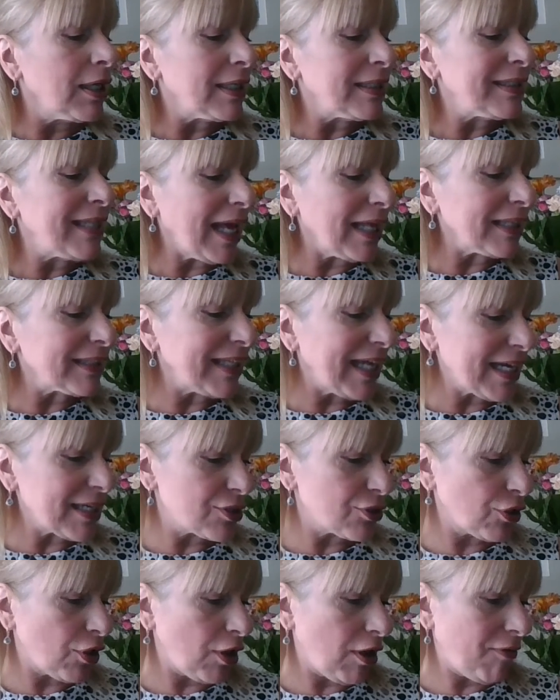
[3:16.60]
Dernière
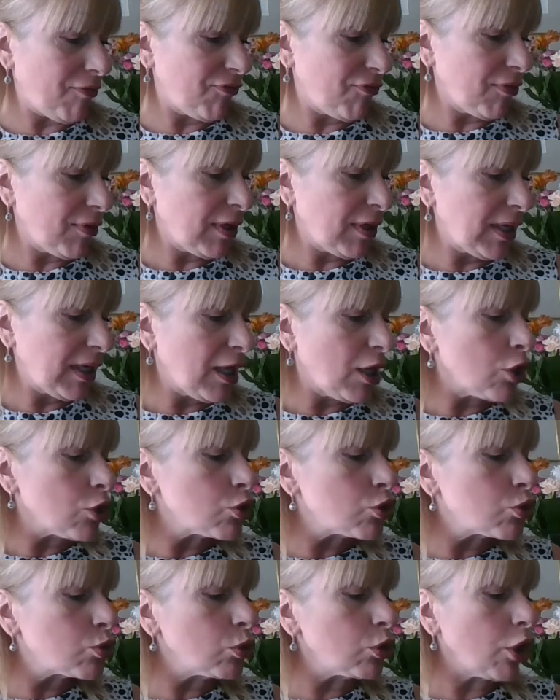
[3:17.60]
strophe.
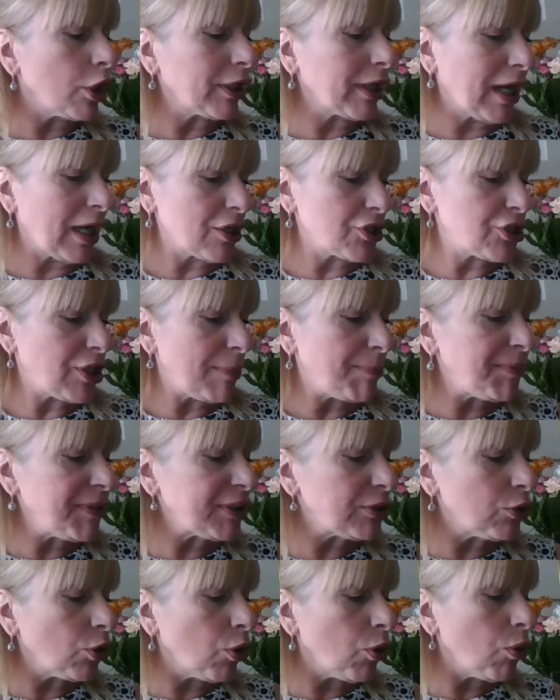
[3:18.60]
Sous le grand
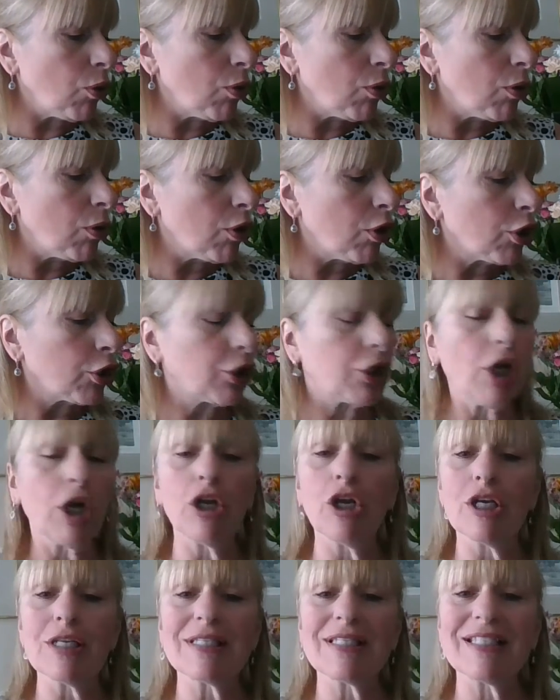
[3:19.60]
chapiteau,
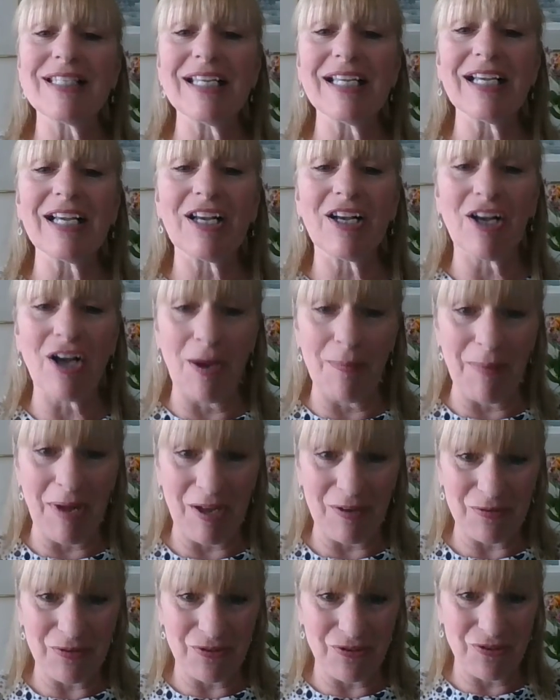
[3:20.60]
que le cirque
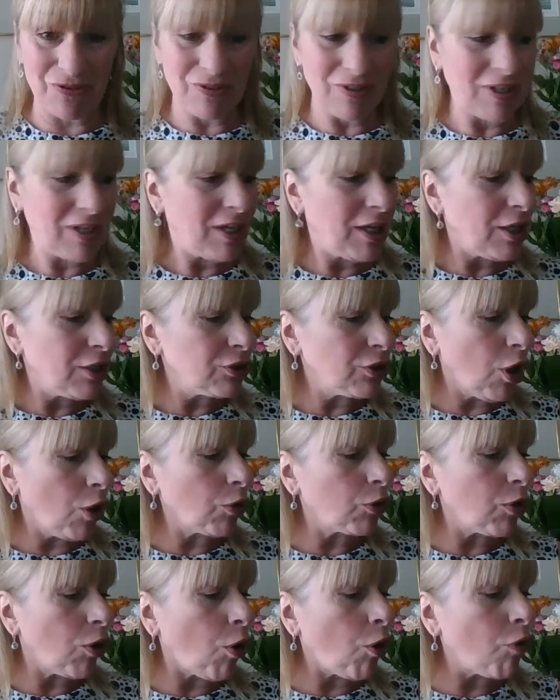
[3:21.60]
commence.
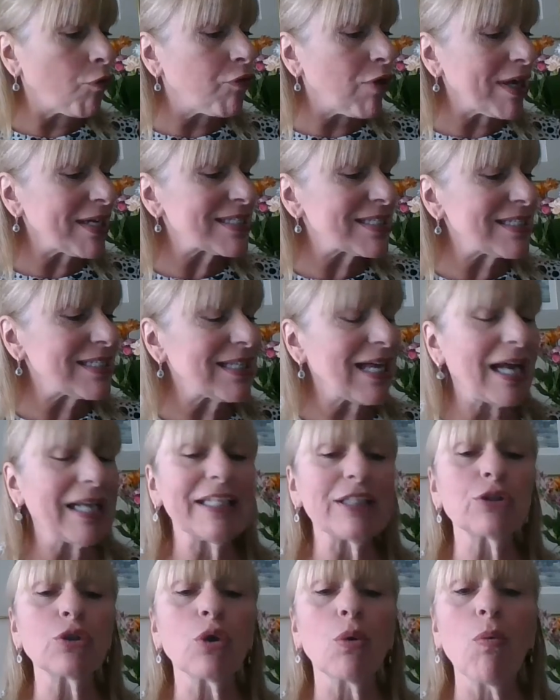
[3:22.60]
Donc, on voit ici dans
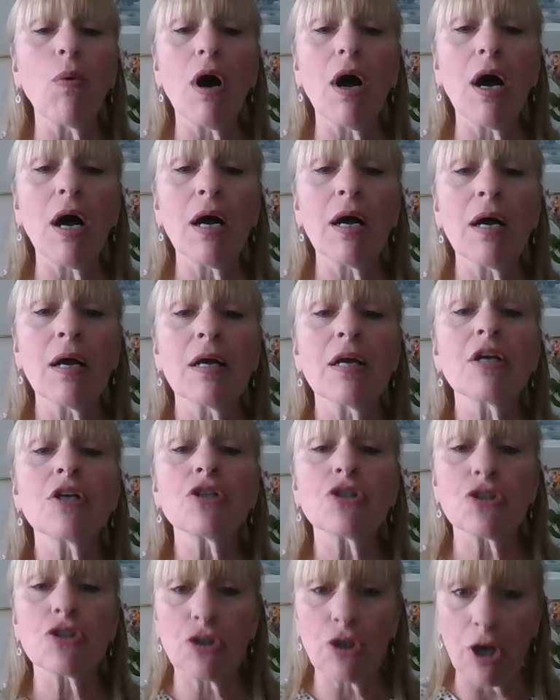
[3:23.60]
les trois
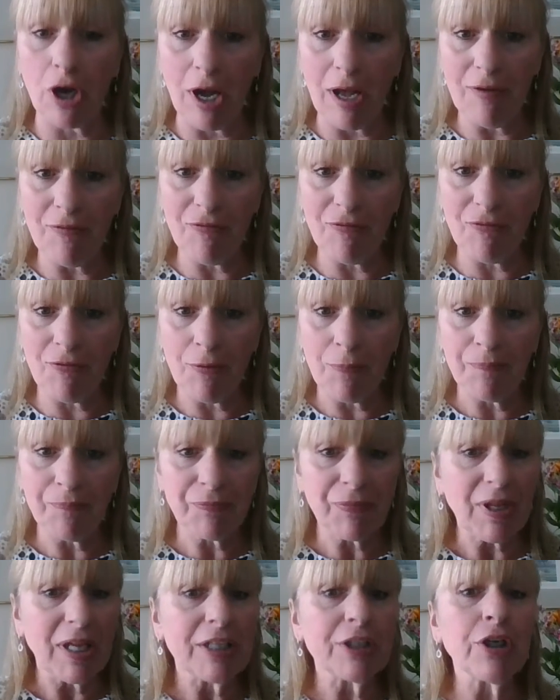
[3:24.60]
strophes,
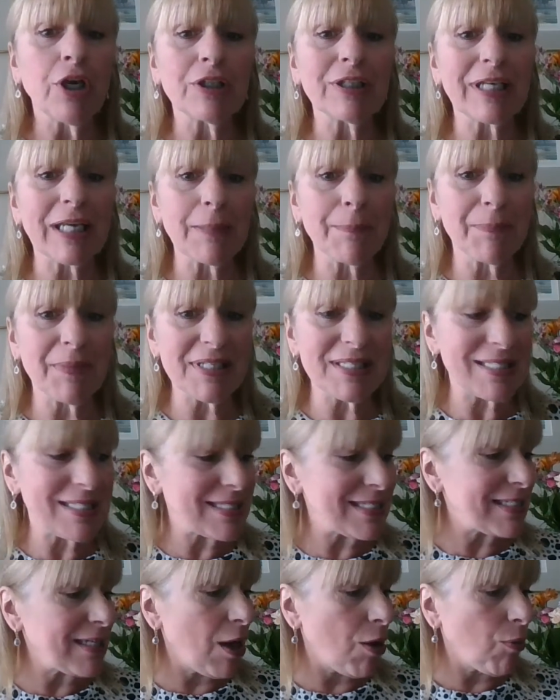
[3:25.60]
il y a une
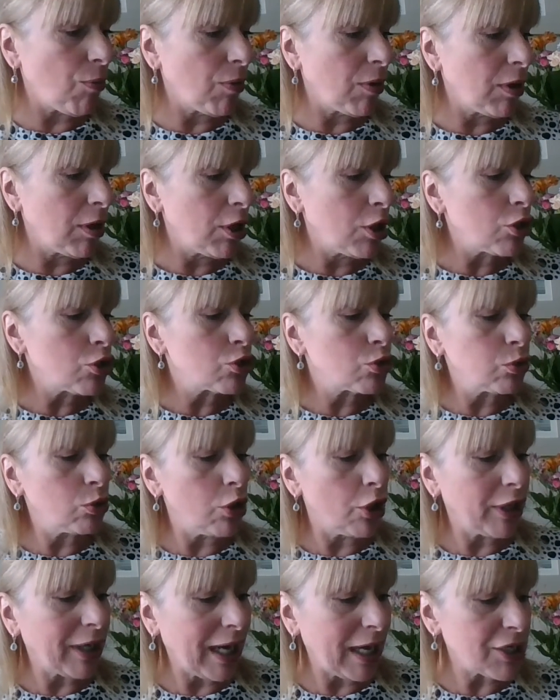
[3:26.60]
répétition sous
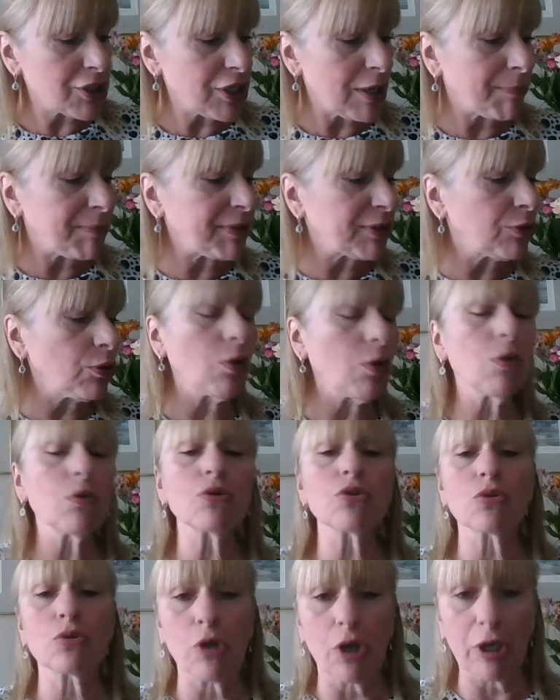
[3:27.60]
le grand chapiteau,
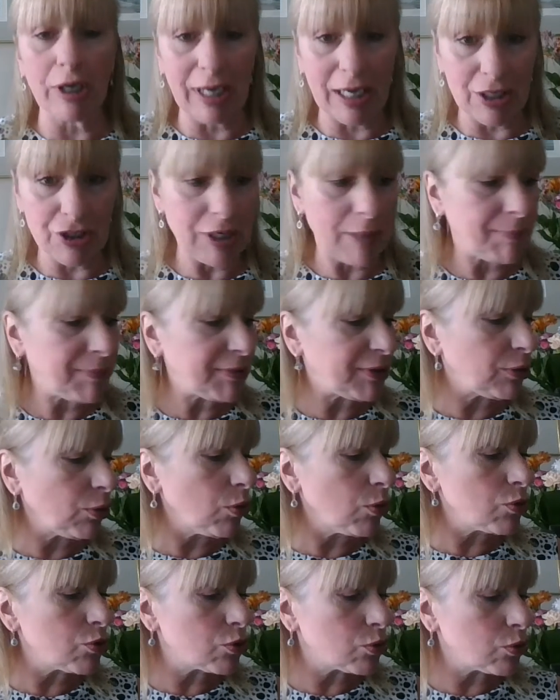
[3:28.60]
sous le grand
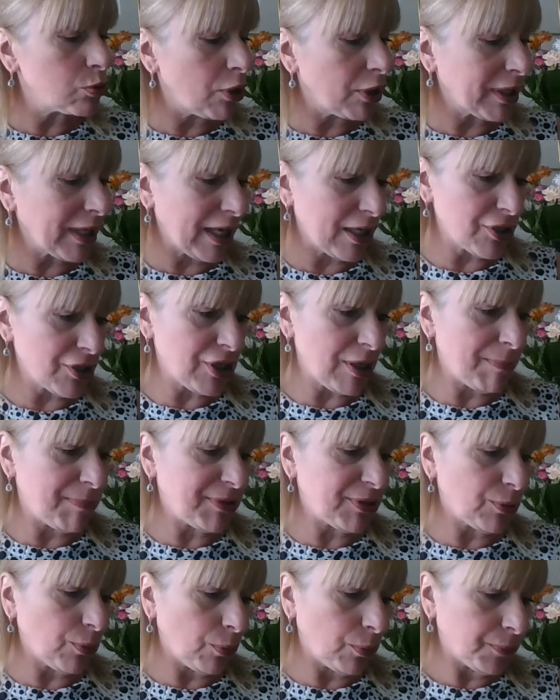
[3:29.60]
chapiteau, sous le grand
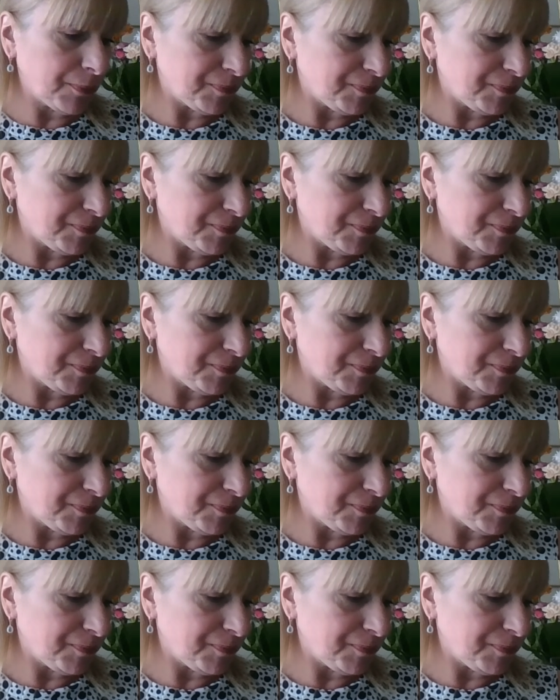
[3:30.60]
chapiteau.